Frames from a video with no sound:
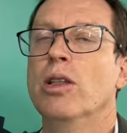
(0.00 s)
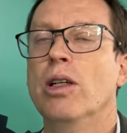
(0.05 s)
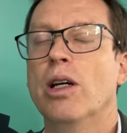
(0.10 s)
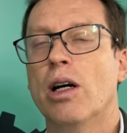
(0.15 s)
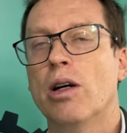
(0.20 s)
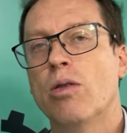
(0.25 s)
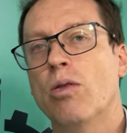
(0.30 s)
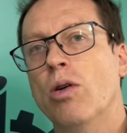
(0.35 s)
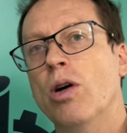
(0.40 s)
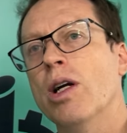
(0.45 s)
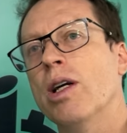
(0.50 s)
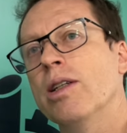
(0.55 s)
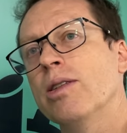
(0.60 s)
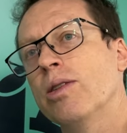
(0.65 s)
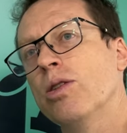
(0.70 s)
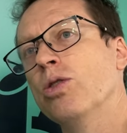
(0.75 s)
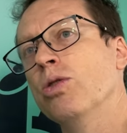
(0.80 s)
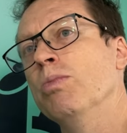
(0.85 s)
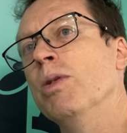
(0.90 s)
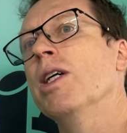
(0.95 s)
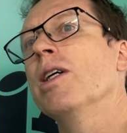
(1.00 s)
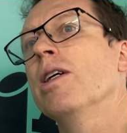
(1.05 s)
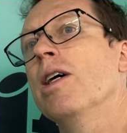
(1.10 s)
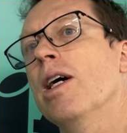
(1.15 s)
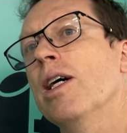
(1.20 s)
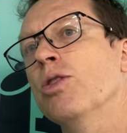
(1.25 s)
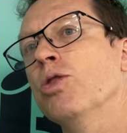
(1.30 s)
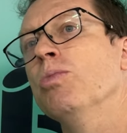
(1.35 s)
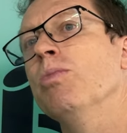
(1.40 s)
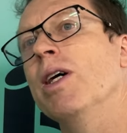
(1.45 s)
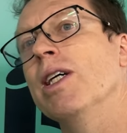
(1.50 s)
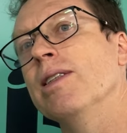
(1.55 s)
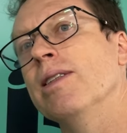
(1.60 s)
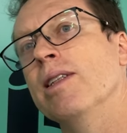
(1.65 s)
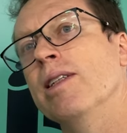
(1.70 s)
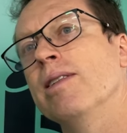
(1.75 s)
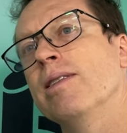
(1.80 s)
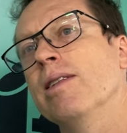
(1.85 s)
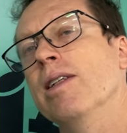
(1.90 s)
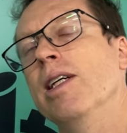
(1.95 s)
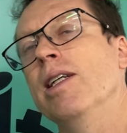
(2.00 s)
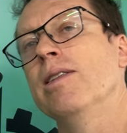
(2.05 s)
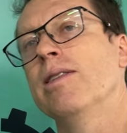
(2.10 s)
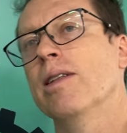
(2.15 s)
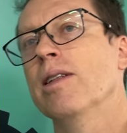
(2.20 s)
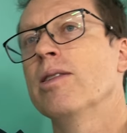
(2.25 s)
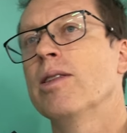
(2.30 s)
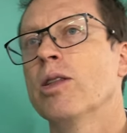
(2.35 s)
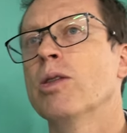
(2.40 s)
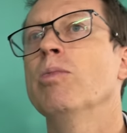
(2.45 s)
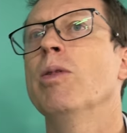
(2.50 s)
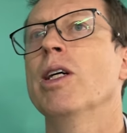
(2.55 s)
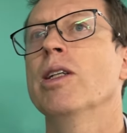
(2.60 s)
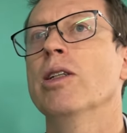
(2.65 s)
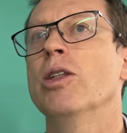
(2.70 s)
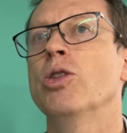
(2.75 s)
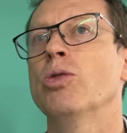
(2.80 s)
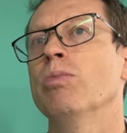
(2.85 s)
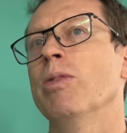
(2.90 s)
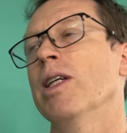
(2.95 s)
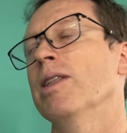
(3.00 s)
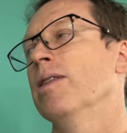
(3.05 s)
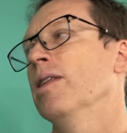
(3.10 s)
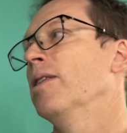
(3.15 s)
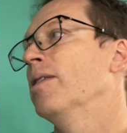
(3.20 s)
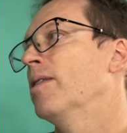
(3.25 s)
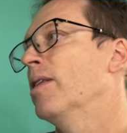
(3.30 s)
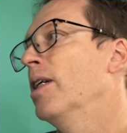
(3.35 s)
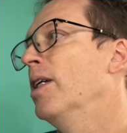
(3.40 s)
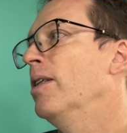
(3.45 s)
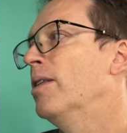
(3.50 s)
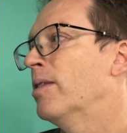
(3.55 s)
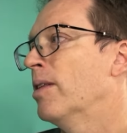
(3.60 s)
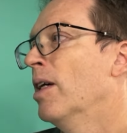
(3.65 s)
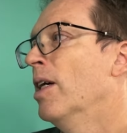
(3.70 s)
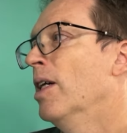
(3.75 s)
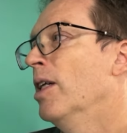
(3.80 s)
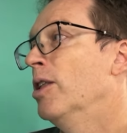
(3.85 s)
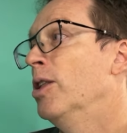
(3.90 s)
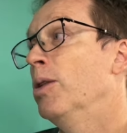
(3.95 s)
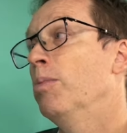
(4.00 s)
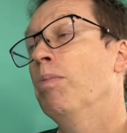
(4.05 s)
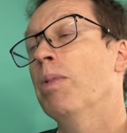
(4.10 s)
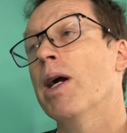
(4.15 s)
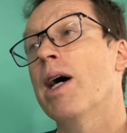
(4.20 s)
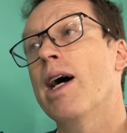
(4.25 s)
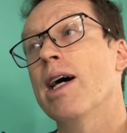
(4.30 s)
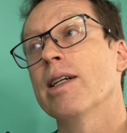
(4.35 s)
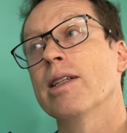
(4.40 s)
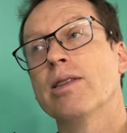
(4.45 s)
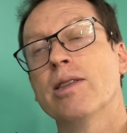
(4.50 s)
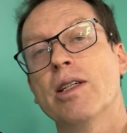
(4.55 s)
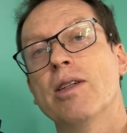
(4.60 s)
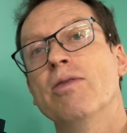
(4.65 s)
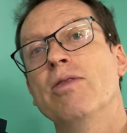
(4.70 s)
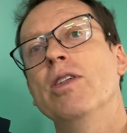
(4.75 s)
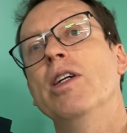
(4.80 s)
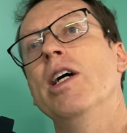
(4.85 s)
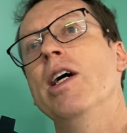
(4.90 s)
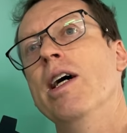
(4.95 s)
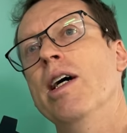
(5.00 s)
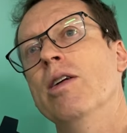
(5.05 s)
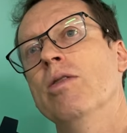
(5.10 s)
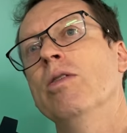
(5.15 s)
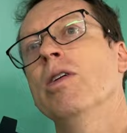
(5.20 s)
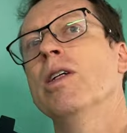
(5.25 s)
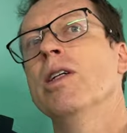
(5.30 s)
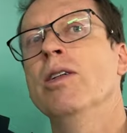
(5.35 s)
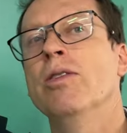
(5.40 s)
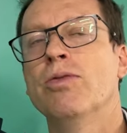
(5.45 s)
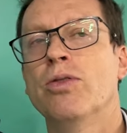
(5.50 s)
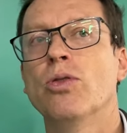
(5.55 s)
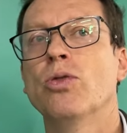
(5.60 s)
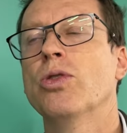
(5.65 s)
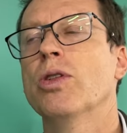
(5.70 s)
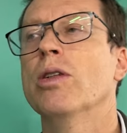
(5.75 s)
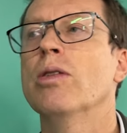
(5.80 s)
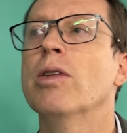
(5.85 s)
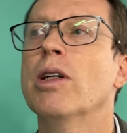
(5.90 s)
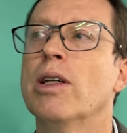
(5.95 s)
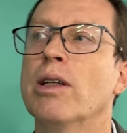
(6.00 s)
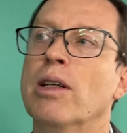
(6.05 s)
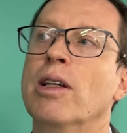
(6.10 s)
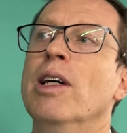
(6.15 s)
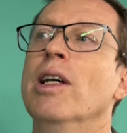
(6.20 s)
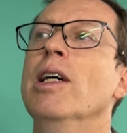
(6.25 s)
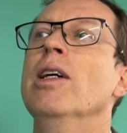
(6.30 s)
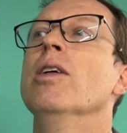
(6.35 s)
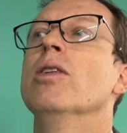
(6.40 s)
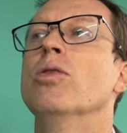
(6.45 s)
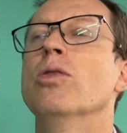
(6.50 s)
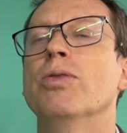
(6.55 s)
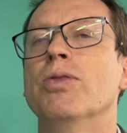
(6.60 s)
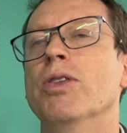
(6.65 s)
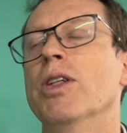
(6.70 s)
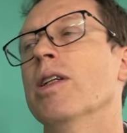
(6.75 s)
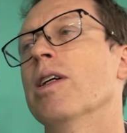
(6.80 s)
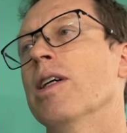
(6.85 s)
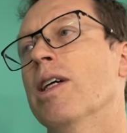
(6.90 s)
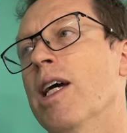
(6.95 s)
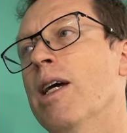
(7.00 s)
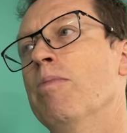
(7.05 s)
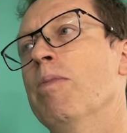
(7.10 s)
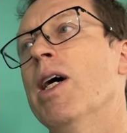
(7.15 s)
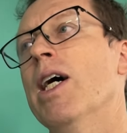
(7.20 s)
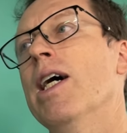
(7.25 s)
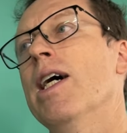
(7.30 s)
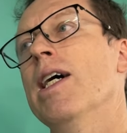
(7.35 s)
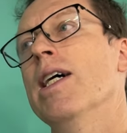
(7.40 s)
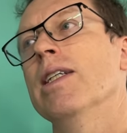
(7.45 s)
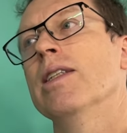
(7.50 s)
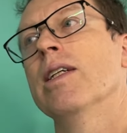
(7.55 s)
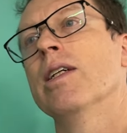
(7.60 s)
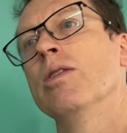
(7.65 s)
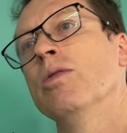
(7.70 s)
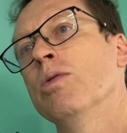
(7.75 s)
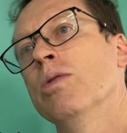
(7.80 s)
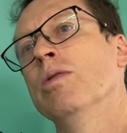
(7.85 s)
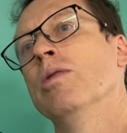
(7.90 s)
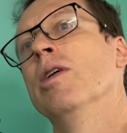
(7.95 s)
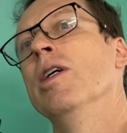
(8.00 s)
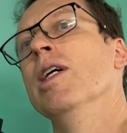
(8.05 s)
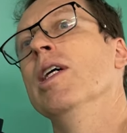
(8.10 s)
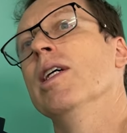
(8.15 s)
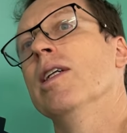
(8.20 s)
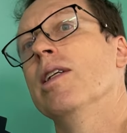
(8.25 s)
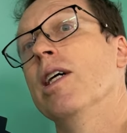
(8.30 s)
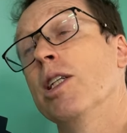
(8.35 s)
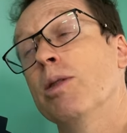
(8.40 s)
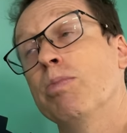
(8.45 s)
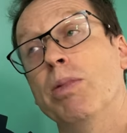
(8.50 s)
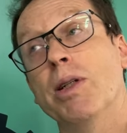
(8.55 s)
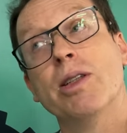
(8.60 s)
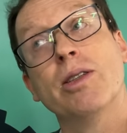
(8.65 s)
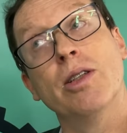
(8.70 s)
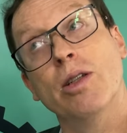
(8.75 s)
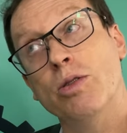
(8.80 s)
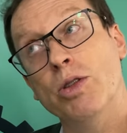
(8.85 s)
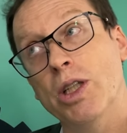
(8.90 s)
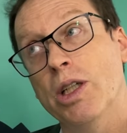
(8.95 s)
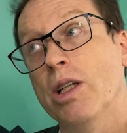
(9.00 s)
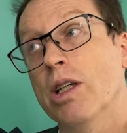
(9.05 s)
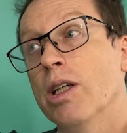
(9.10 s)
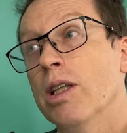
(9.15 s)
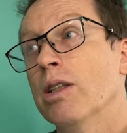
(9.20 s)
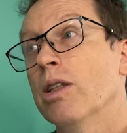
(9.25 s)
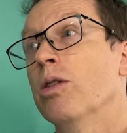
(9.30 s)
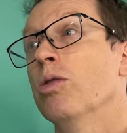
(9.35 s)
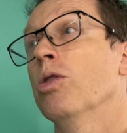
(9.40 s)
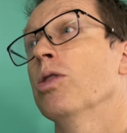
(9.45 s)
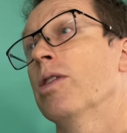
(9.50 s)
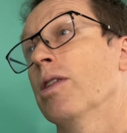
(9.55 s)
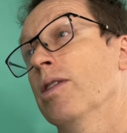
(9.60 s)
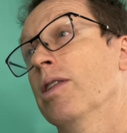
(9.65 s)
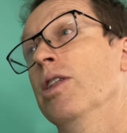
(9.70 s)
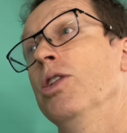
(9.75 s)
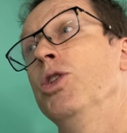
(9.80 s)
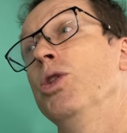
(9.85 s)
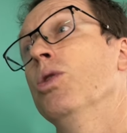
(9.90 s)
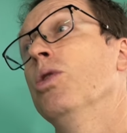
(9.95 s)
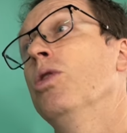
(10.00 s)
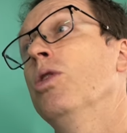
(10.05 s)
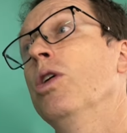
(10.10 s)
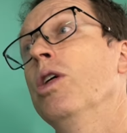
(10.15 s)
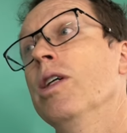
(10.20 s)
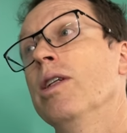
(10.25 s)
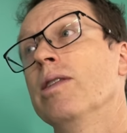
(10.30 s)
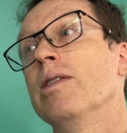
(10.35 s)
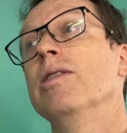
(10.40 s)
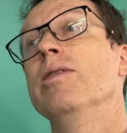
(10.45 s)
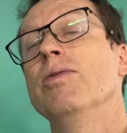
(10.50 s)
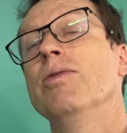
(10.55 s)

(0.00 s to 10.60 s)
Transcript: E agora esses mercados mais recentes, esses manejos mais recentes de pragas que vieram aí em função da do fim da queimada, do, da expansão de cana em outras regiões,